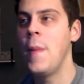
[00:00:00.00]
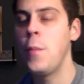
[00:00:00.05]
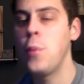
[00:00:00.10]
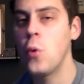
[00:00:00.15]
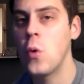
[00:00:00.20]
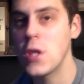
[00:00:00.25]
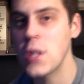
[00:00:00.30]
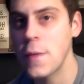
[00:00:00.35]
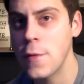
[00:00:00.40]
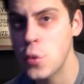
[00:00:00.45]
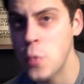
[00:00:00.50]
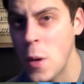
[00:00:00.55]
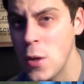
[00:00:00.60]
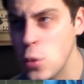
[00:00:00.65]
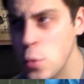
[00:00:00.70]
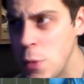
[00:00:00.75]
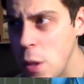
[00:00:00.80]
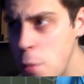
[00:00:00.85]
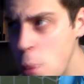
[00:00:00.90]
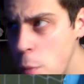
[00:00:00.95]
Mais pourquoi j'avance pas un
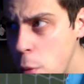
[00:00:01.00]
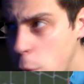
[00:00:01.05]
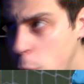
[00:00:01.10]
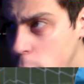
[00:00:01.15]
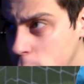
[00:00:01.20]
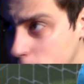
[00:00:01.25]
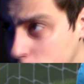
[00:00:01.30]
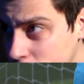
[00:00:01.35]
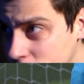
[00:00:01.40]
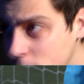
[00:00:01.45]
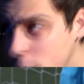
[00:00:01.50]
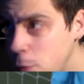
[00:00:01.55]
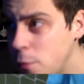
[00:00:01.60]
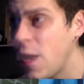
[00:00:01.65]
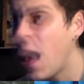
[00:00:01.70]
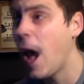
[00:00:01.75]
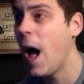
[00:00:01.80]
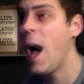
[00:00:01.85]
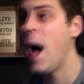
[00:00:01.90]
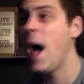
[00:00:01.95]
tout petit peu pour pouvoir faire passer une
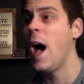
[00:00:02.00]
flamme